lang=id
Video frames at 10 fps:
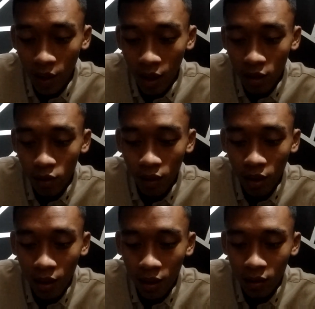Mereka
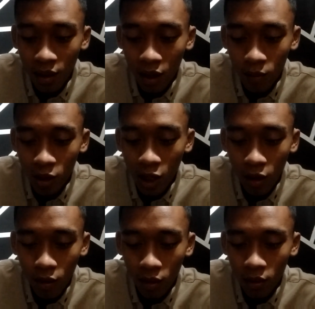juga selalu
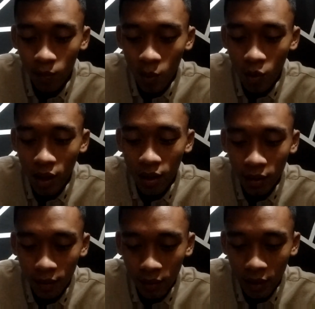mencetak gol pembuka